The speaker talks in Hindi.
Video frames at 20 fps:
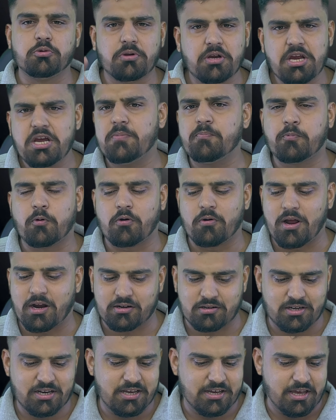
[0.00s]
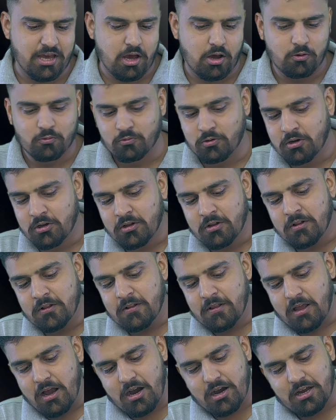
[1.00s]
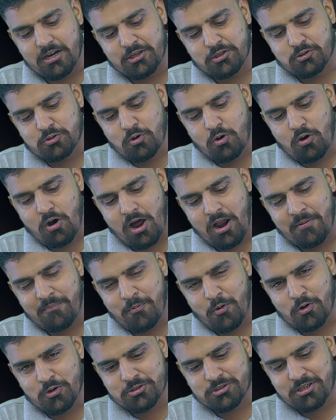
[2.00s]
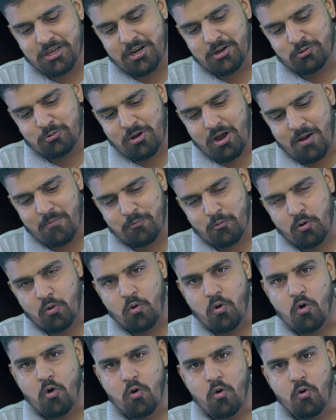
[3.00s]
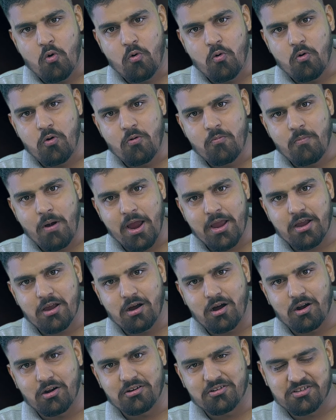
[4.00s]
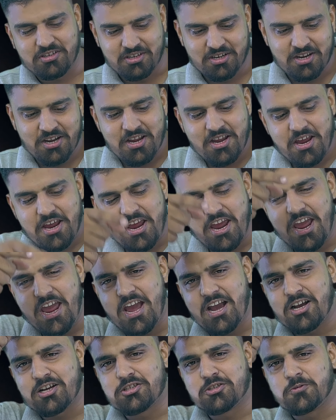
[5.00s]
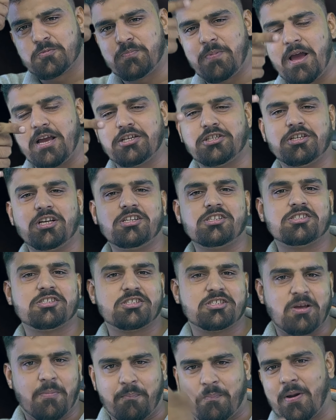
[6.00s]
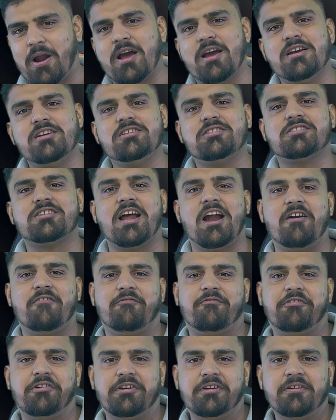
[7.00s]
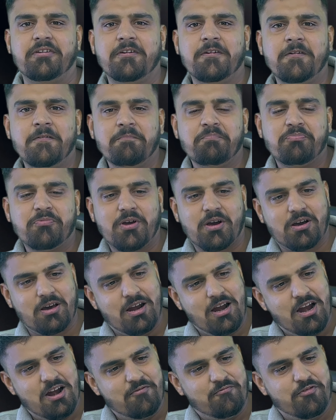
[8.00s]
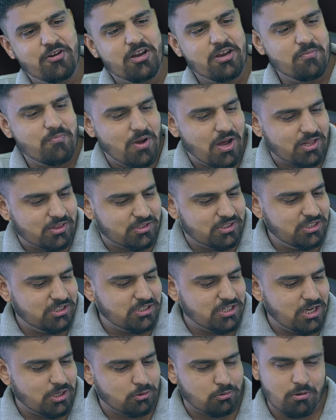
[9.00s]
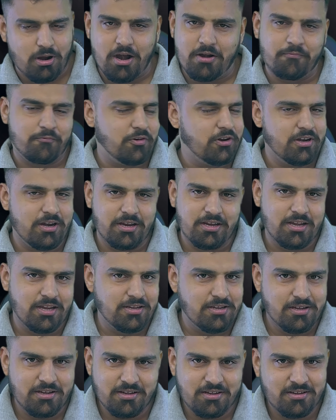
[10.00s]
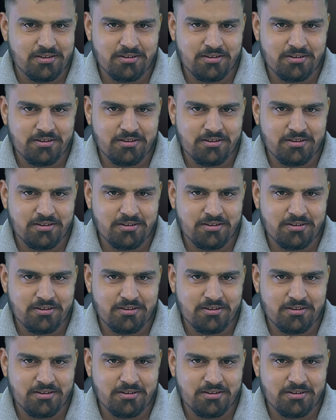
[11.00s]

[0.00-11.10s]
यूनिक प्रोडक्ट लेके आऊ अगर इसको अनबॉक्स करें तो आपको हो माय गॉड एक स्पेशल सरप्राइज हैंड्री अगर हैंड्री की बात की जाए तो हैंड्री नहीं है ये